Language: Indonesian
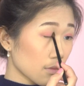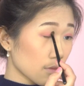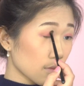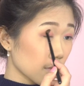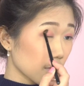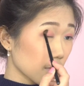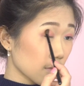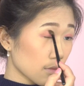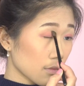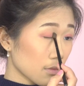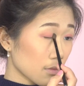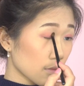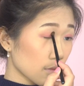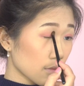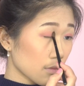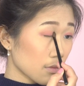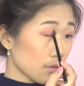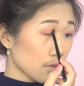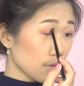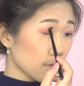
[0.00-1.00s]
yang tadi kita
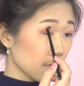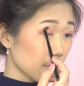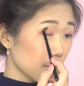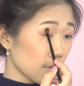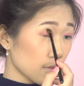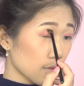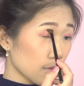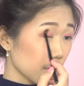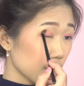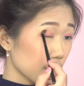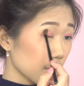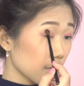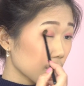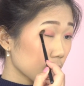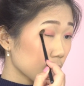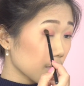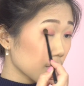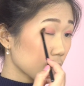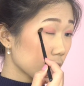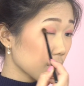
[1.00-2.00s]
pakai untuk kontur
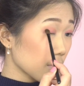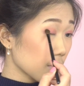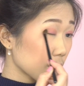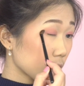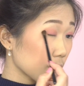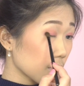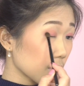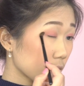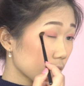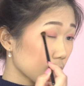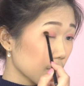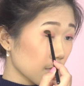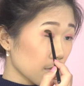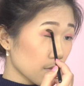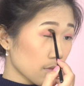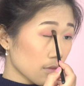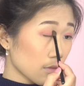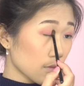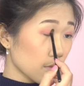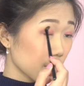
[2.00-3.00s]
aku
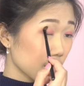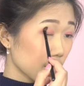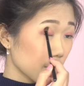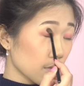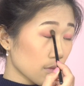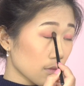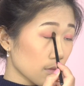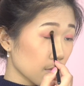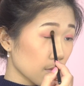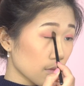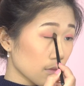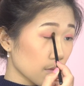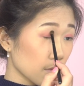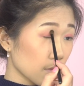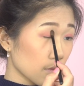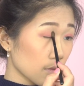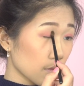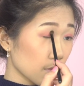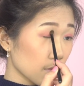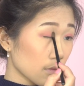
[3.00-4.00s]
ambil untuk warna
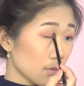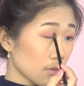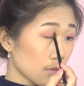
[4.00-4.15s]
transisi